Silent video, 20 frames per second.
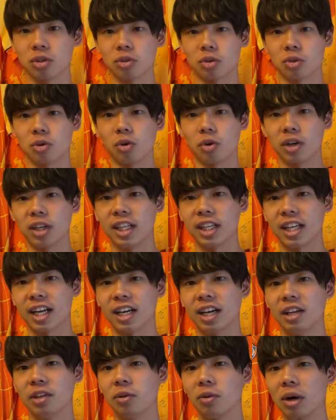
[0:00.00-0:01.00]
とクオリティ
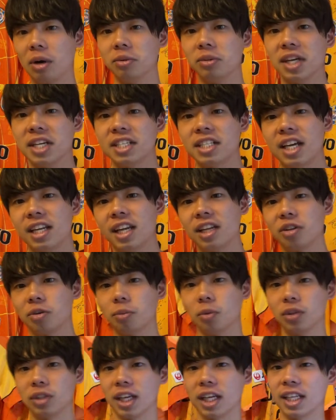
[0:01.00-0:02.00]
高い動画を出したいなと
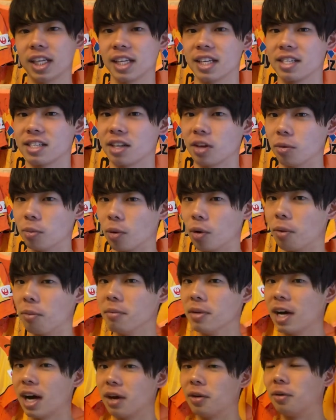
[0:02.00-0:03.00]
思っていたんですけども、
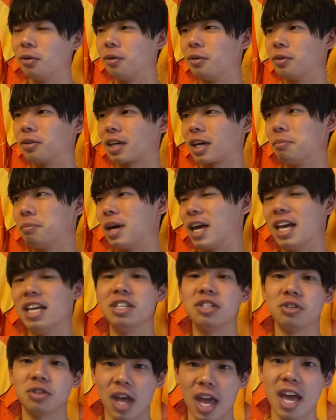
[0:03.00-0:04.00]
まあ、編
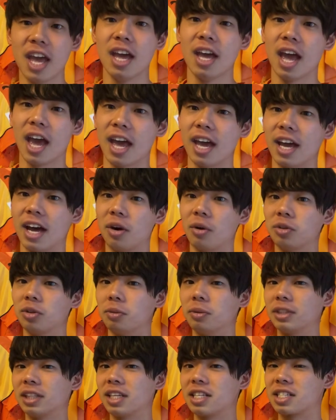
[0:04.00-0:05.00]
集ね、やろうと
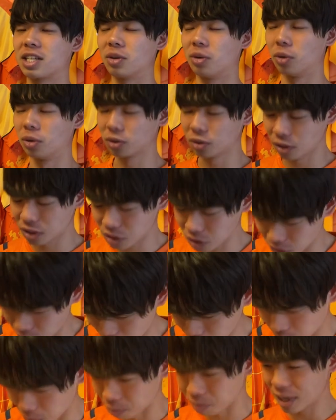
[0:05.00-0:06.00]
思ったんですけど、本当にちょっ
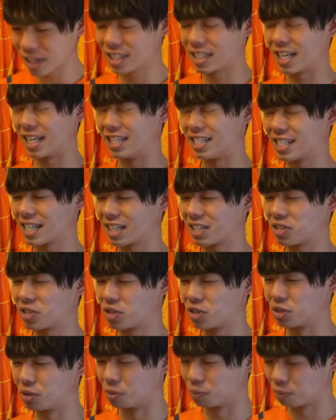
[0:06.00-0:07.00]
とマジで1月中、